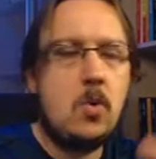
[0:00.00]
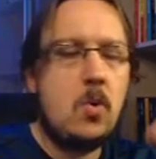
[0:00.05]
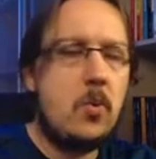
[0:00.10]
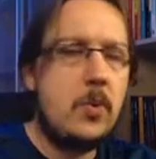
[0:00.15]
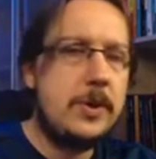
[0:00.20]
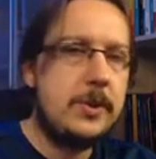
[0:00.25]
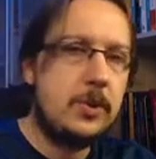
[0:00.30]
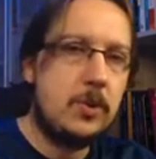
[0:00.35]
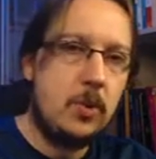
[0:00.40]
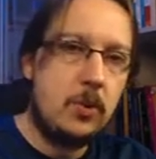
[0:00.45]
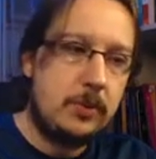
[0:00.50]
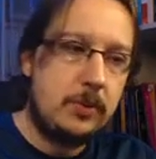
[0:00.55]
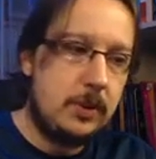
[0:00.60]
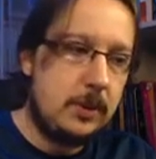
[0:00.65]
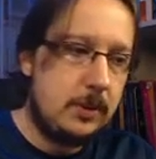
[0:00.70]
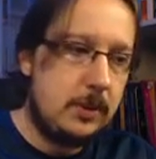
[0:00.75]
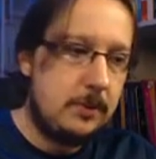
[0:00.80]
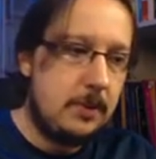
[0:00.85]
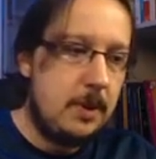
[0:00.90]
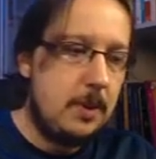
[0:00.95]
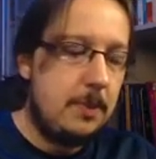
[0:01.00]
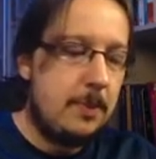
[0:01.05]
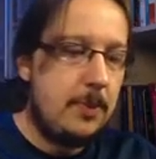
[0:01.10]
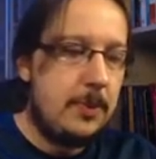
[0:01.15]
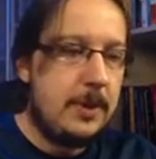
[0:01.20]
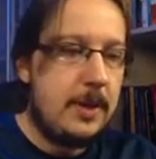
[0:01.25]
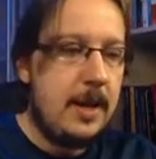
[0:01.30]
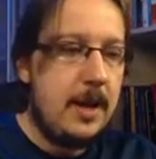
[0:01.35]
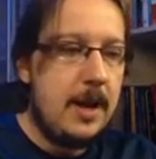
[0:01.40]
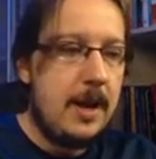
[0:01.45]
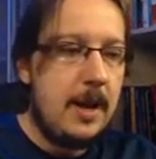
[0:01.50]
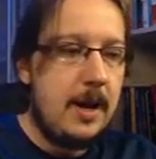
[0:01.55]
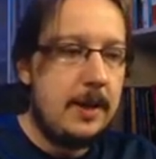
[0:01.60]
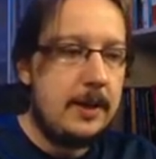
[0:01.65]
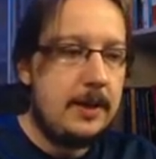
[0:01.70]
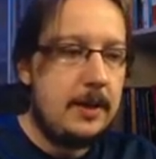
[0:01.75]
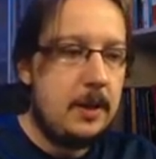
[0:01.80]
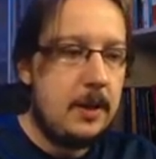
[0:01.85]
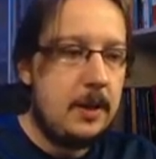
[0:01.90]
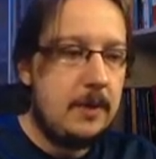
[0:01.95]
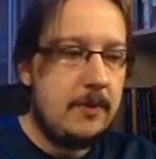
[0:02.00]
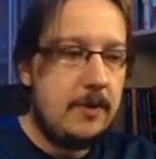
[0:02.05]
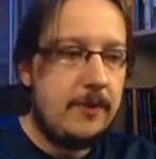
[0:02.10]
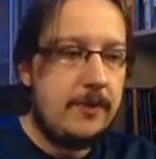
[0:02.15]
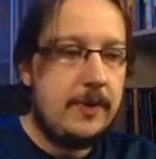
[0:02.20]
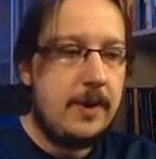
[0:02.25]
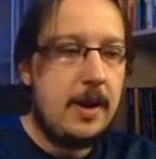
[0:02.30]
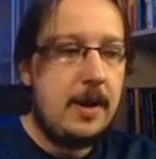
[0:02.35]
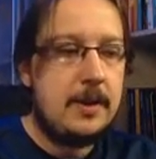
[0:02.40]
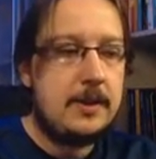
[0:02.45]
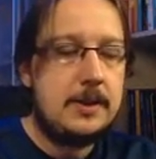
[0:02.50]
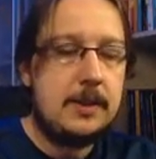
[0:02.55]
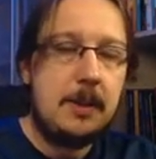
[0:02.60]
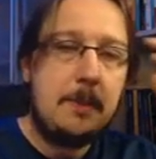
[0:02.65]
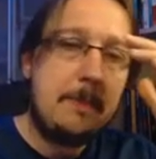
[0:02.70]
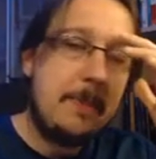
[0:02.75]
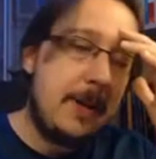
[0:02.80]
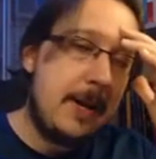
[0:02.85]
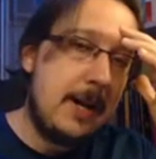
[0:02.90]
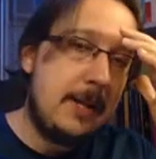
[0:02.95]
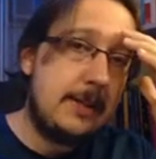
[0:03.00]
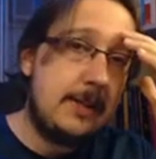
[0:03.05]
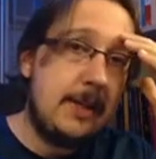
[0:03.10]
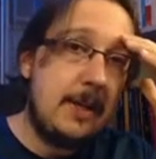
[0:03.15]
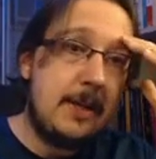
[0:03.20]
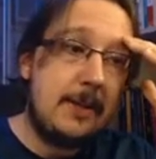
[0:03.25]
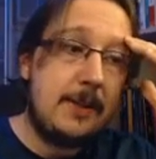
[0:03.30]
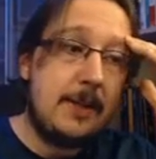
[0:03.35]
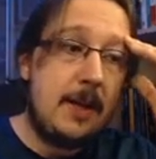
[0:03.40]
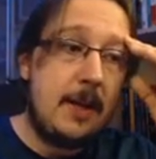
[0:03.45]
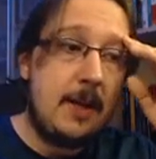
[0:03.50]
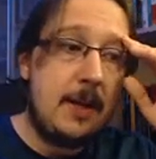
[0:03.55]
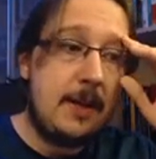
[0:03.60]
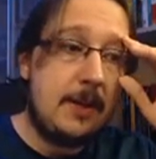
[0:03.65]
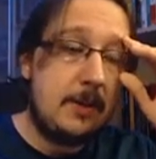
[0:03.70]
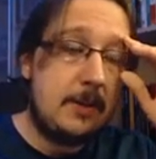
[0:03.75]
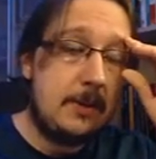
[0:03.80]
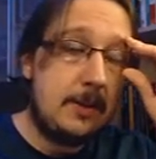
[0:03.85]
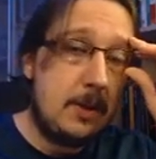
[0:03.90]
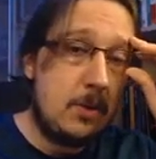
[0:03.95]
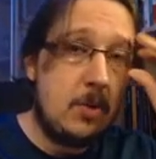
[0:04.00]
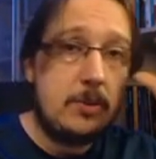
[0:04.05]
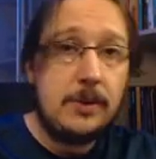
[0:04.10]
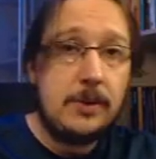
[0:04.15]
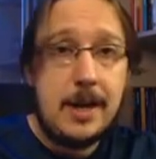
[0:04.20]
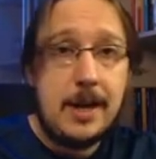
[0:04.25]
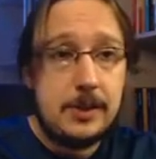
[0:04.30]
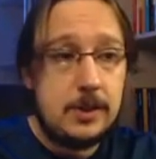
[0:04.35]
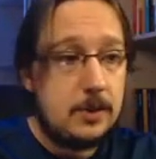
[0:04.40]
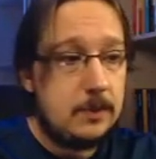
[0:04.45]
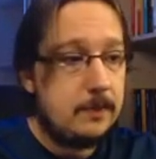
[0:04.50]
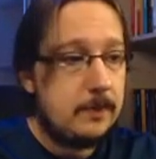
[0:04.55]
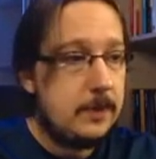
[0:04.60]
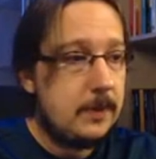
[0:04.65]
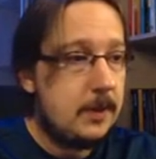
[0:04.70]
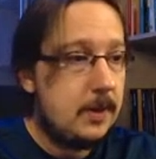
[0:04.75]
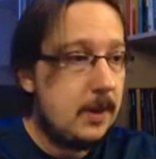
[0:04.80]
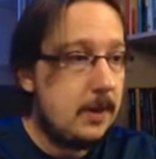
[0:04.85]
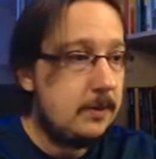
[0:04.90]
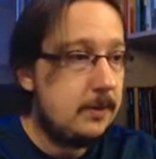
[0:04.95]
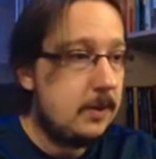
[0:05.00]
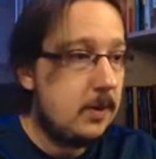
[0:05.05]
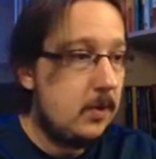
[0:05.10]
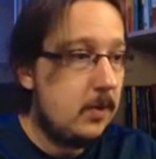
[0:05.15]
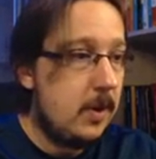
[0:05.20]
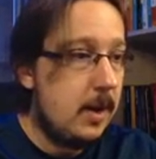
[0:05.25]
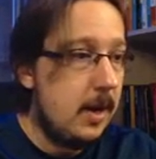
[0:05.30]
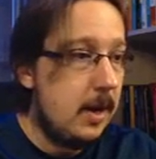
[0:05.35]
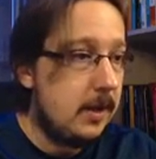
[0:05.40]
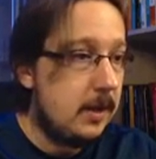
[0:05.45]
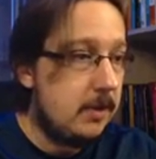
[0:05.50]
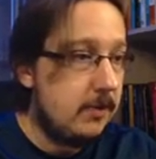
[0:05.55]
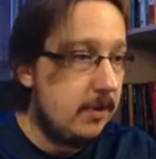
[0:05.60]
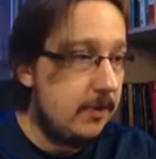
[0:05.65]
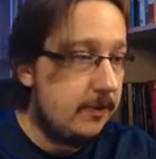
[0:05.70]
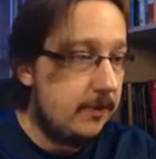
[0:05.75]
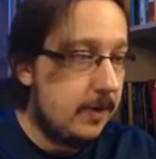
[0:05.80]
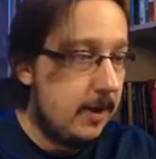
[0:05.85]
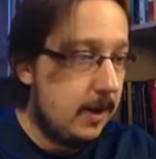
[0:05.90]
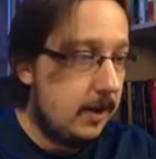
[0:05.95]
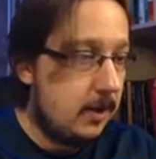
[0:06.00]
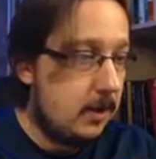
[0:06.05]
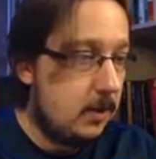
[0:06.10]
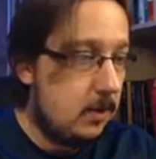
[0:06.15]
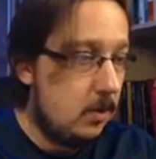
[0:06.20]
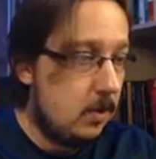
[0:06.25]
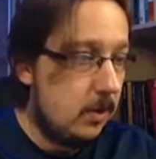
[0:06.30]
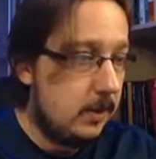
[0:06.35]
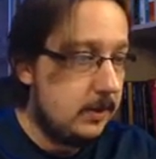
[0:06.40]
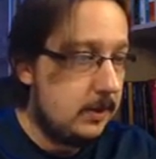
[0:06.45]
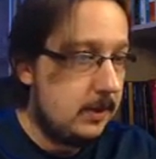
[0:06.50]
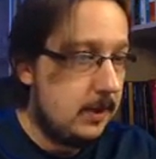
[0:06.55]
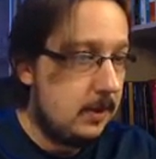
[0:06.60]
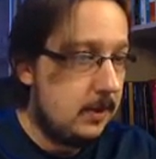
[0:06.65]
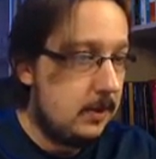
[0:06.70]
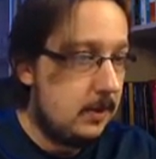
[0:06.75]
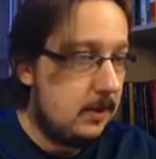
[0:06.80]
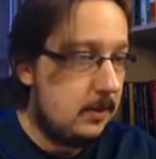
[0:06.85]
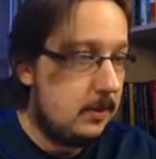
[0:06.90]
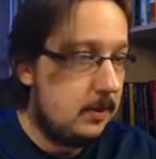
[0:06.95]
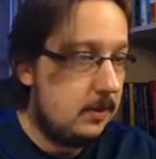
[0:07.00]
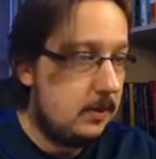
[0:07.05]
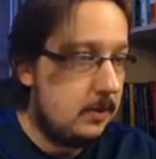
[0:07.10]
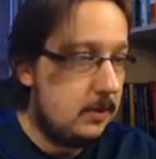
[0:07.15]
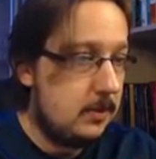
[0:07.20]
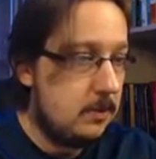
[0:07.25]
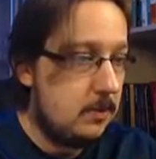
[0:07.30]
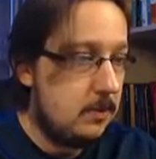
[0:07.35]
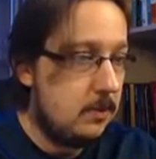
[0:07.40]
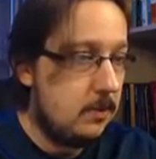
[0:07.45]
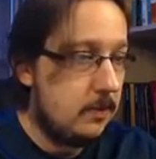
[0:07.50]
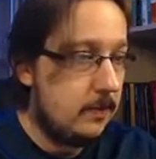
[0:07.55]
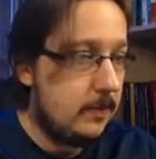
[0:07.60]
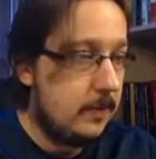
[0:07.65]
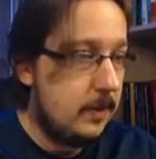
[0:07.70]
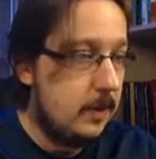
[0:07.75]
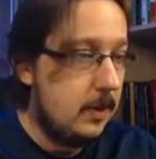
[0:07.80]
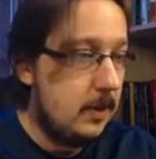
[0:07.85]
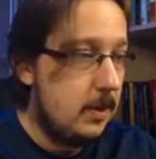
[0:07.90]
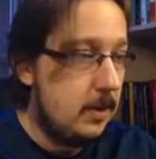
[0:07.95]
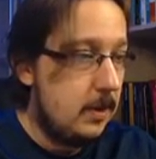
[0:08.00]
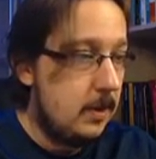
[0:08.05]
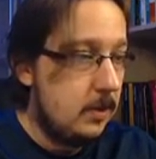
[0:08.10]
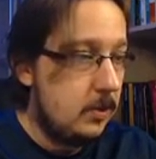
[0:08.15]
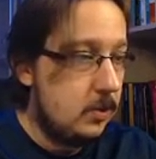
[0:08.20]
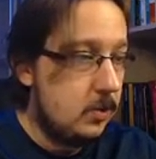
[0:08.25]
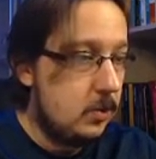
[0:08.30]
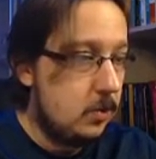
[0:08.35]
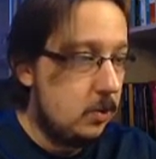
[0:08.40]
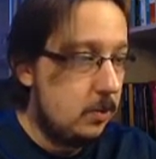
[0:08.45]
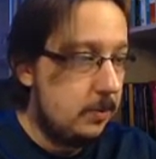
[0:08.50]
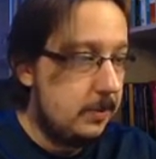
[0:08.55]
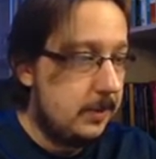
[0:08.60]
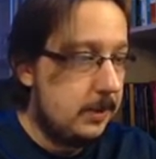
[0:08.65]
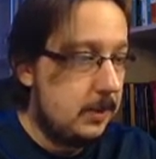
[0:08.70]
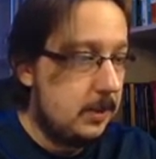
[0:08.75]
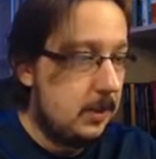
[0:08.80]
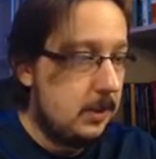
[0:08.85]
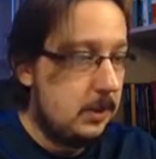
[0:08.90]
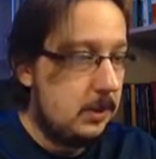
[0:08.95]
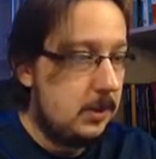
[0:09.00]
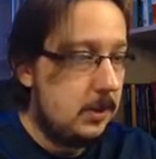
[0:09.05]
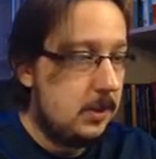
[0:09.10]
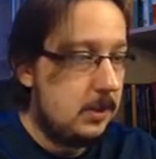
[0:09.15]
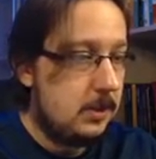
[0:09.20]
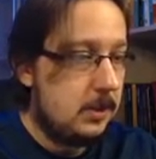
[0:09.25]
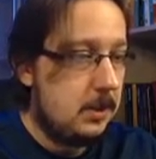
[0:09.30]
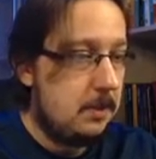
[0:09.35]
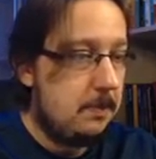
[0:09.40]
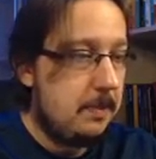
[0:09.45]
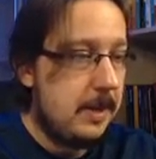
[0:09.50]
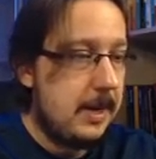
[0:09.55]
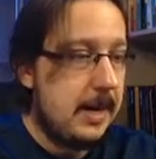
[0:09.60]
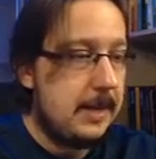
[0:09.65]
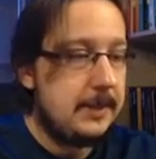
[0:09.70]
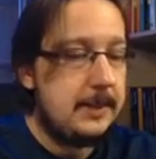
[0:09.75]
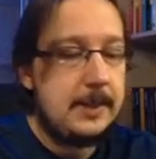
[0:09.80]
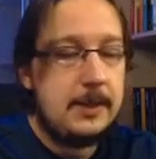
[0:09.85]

com as outras, porque é ela aqui que vai ficar separada na, na, na igualdade, tá? Então é ela que vai ficar aqui, ó, 75 sobre x separada